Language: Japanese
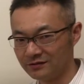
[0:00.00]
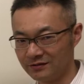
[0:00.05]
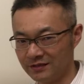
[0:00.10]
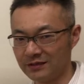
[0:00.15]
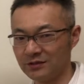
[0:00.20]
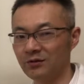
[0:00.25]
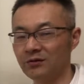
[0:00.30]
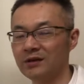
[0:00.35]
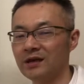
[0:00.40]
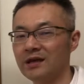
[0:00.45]

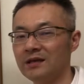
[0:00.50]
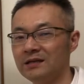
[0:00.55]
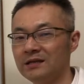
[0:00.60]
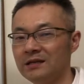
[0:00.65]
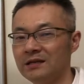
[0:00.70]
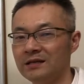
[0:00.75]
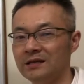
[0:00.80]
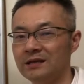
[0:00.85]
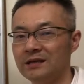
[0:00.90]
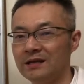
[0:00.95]
ね余計
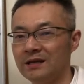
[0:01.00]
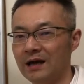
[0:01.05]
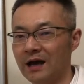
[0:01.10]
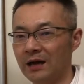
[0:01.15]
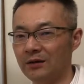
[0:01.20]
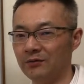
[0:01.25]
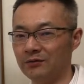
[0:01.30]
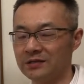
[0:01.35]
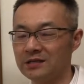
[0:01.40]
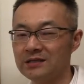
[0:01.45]
に
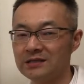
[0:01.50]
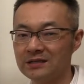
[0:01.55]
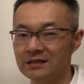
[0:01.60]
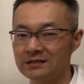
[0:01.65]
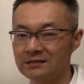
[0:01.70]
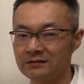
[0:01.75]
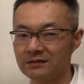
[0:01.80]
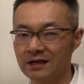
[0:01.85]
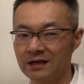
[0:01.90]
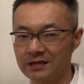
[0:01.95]
あの貧
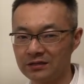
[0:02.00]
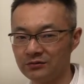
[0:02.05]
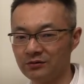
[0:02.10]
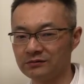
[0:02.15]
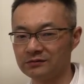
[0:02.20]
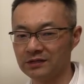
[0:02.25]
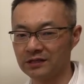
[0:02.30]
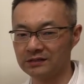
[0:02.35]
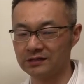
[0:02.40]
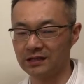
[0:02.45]
血がひど
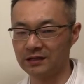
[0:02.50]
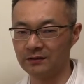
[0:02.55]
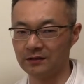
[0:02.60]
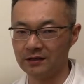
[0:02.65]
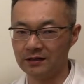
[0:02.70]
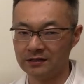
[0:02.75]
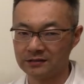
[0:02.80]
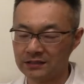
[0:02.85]
くなって